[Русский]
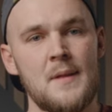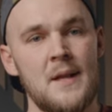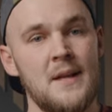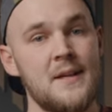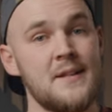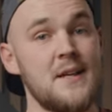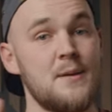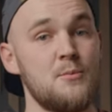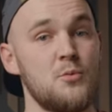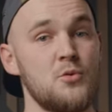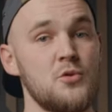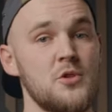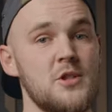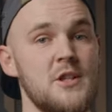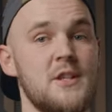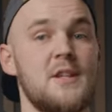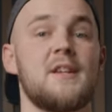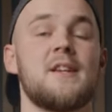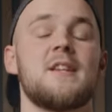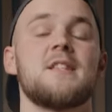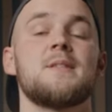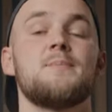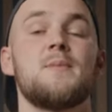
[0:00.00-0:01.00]
К тому же
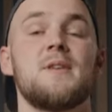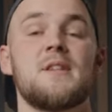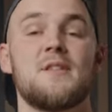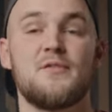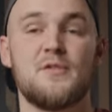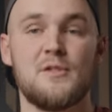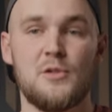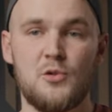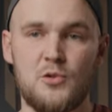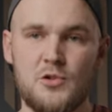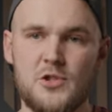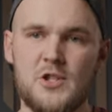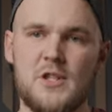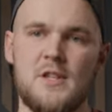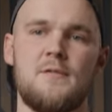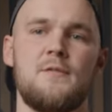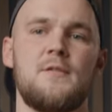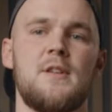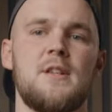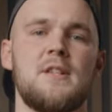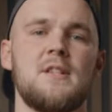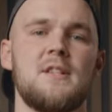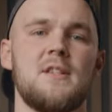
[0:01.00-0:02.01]
размер в
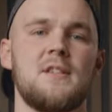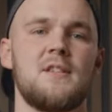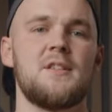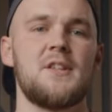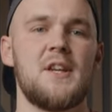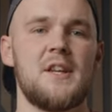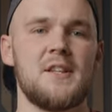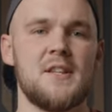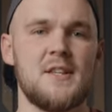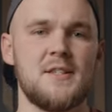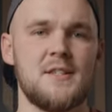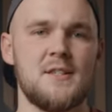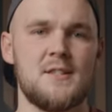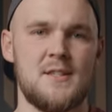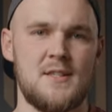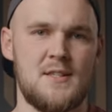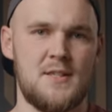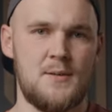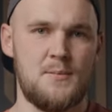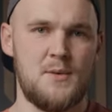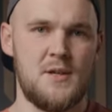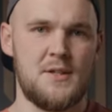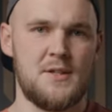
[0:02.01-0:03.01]
сложенном виде 13
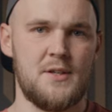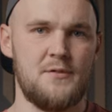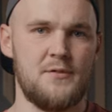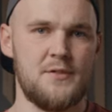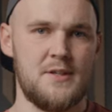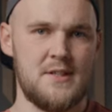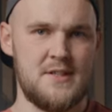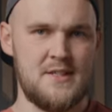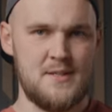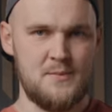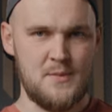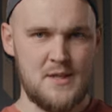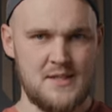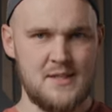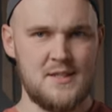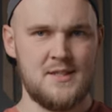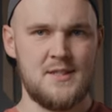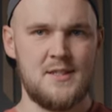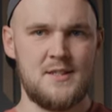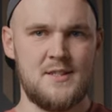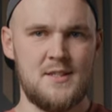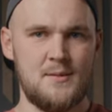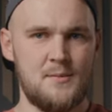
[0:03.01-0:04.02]
сантиметров на 17
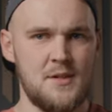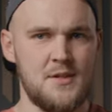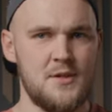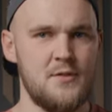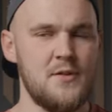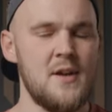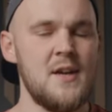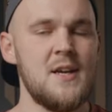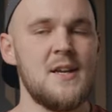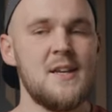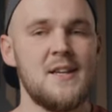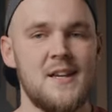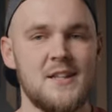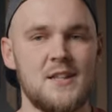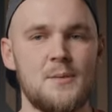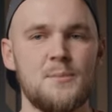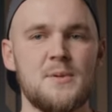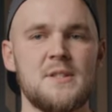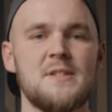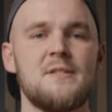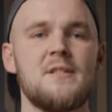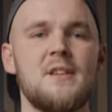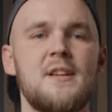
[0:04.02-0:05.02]
сантиметров. Это
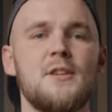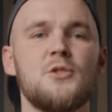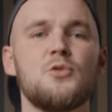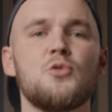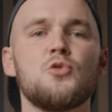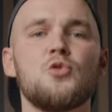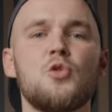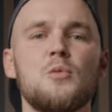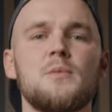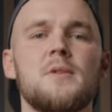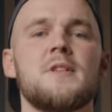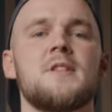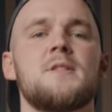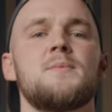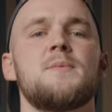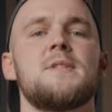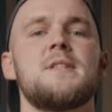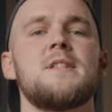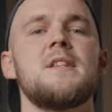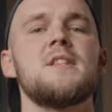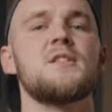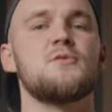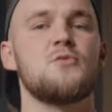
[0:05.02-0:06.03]
позволяет удобно
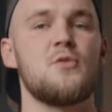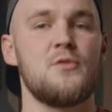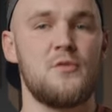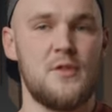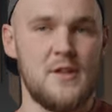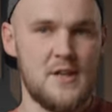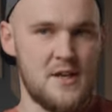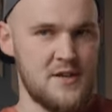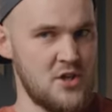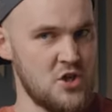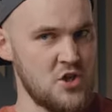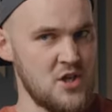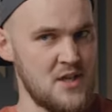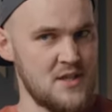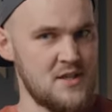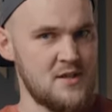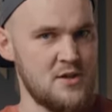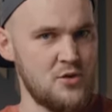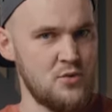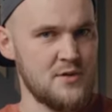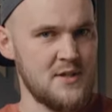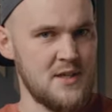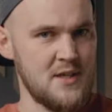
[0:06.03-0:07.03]
разместить его в верхней
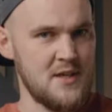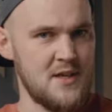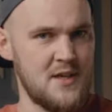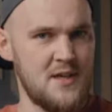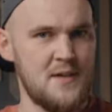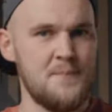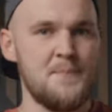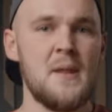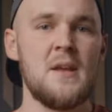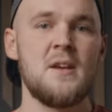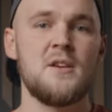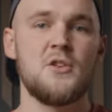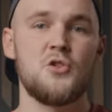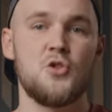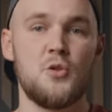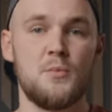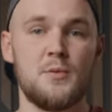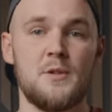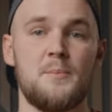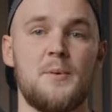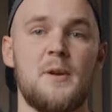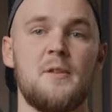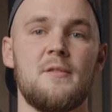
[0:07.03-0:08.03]
части рюкзака,
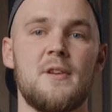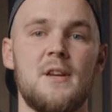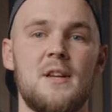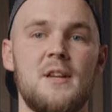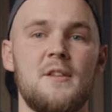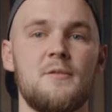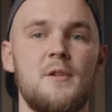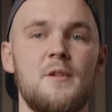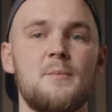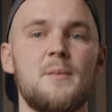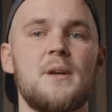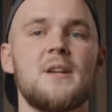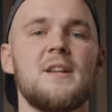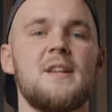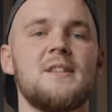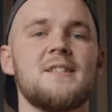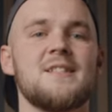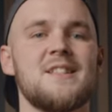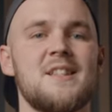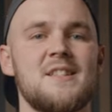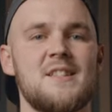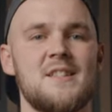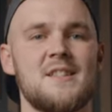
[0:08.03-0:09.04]
чтобы на привале вы могли
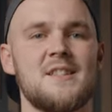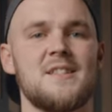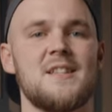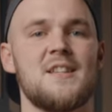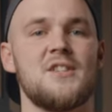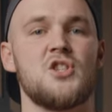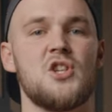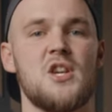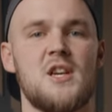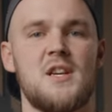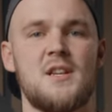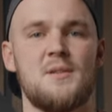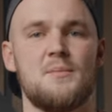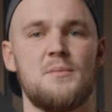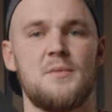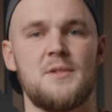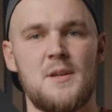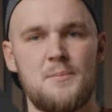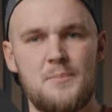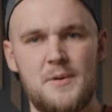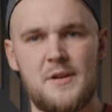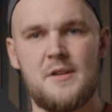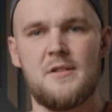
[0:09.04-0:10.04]
насладиться чаем,
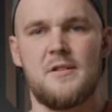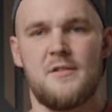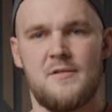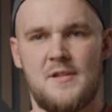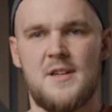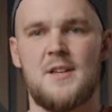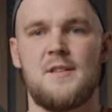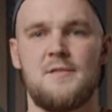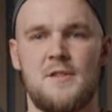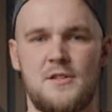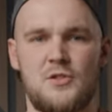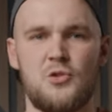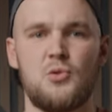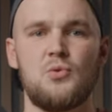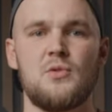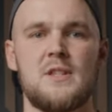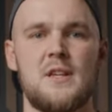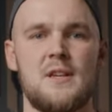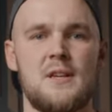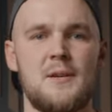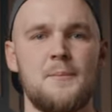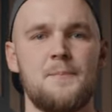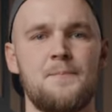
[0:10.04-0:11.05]
не перерывая весь
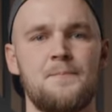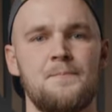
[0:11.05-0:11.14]
рюкзак.